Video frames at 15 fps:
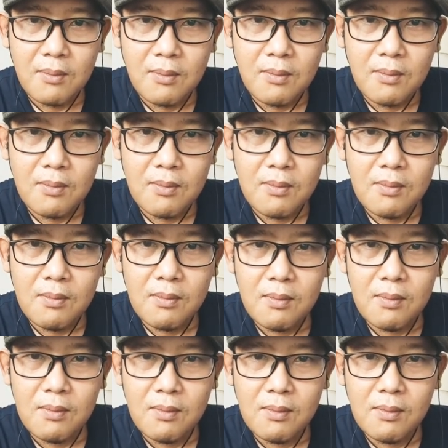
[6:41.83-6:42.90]

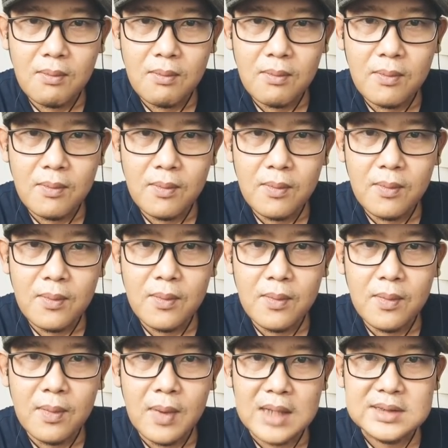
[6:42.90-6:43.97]
Hmm.
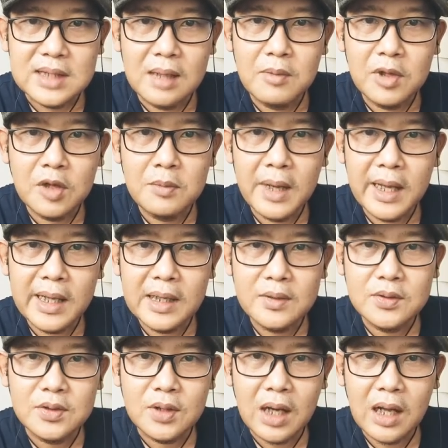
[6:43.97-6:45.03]
Assalamualaikum Bang Arik
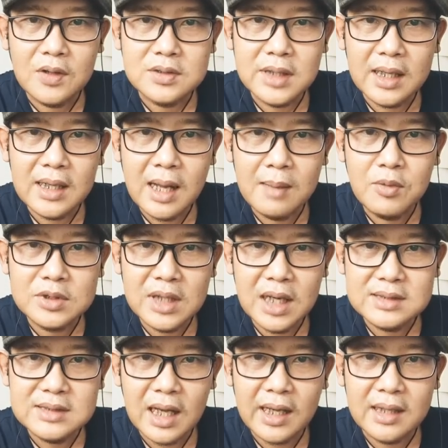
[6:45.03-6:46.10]
Untuk kalau saya lambung tidak
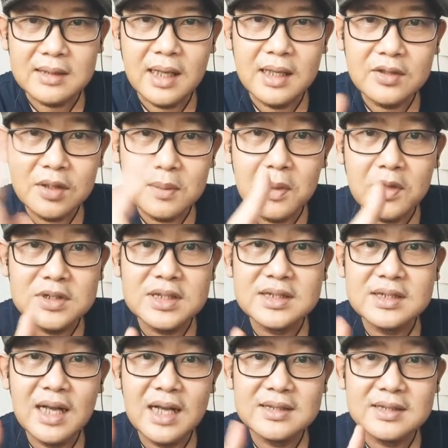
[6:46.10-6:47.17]
sakit Nah itu ya barusan saya
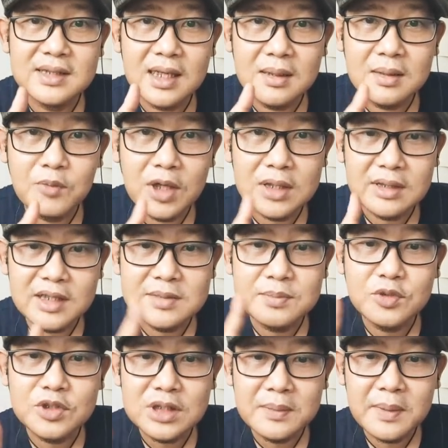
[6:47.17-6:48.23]
jelasin ya Buat NES
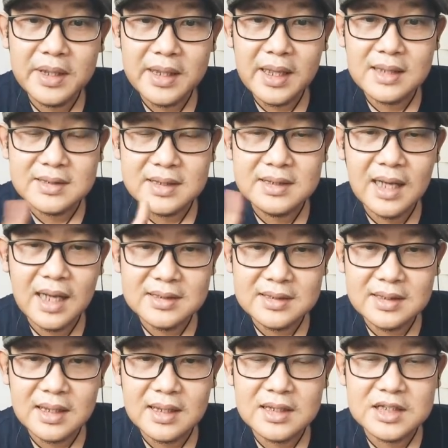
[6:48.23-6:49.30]
multimedia saya jelasin
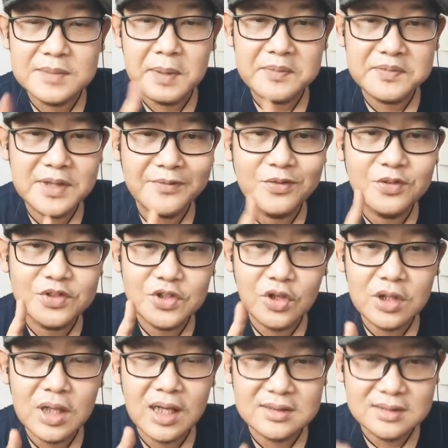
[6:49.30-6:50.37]
ya Dispepsia
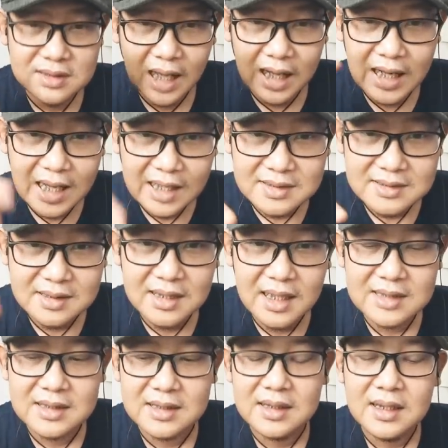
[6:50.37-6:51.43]
fungsional Sekali lagi saya
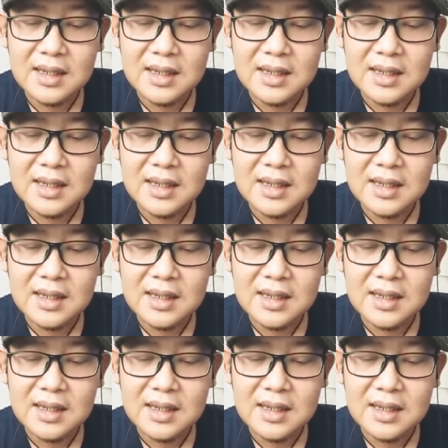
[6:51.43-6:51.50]
jelasin